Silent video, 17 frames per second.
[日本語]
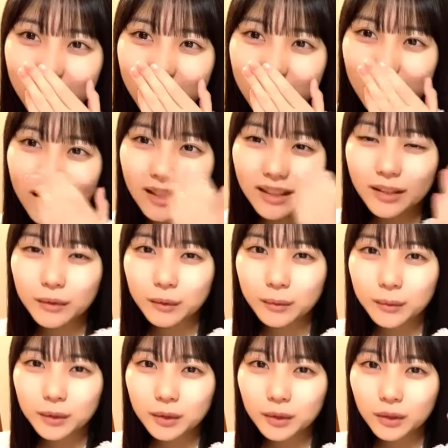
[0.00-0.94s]
なんかでも
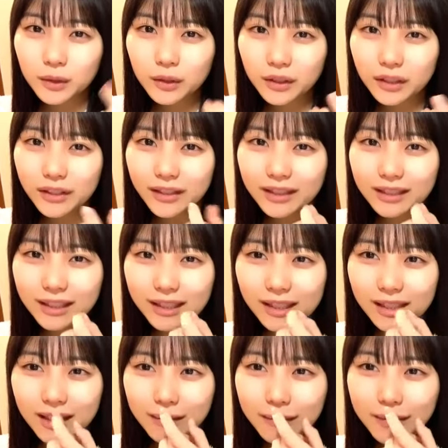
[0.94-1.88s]
もうその時はさ
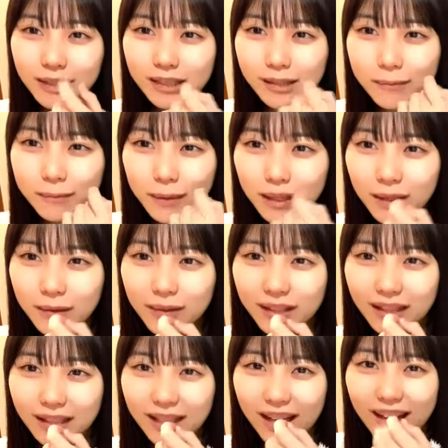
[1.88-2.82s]
なんか別に
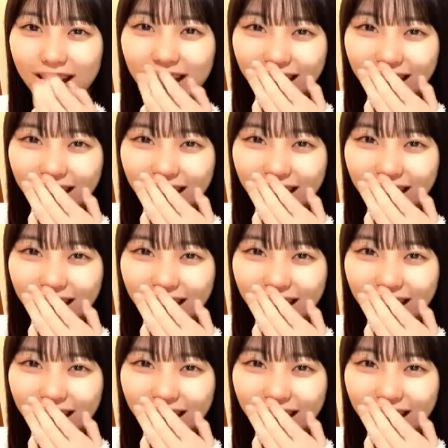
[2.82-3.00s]
ベタベタいや